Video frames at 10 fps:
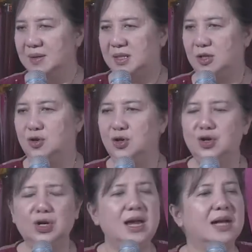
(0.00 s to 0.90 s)

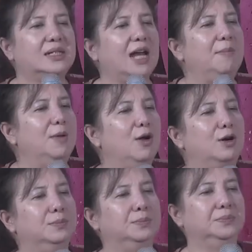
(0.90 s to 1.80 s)
Sejujurnya saya
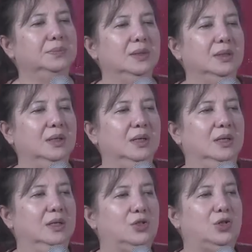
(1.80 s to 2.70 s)
belum,
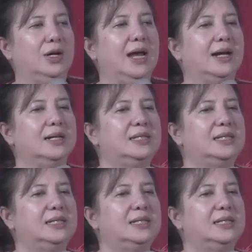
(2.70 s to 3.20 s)
saudara